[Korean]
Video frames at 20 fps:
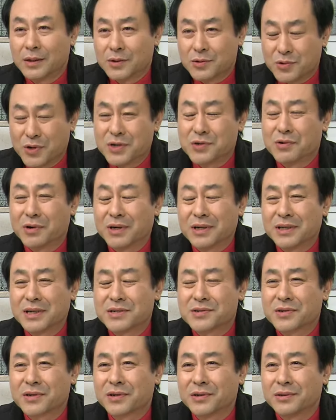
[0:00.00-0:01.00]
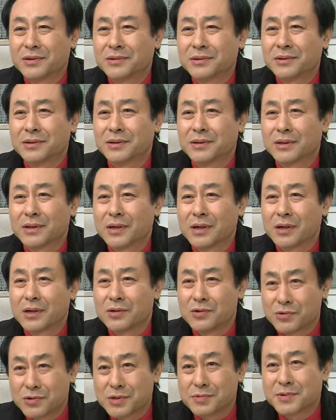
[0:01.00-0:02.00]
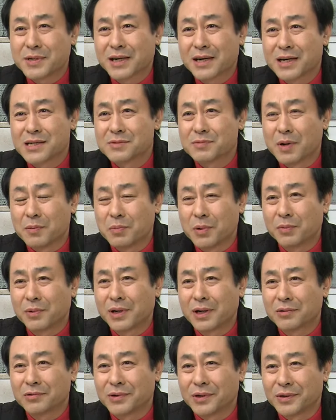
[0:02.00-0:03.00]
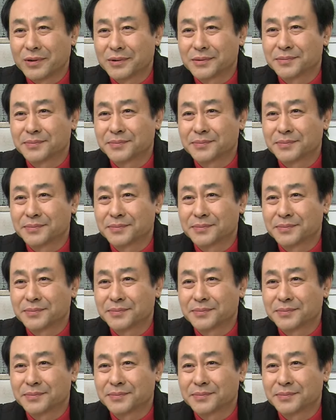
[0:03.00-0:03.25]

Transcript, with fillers: 죄송하게 됐어요. 60세까지만 뽑으려고요.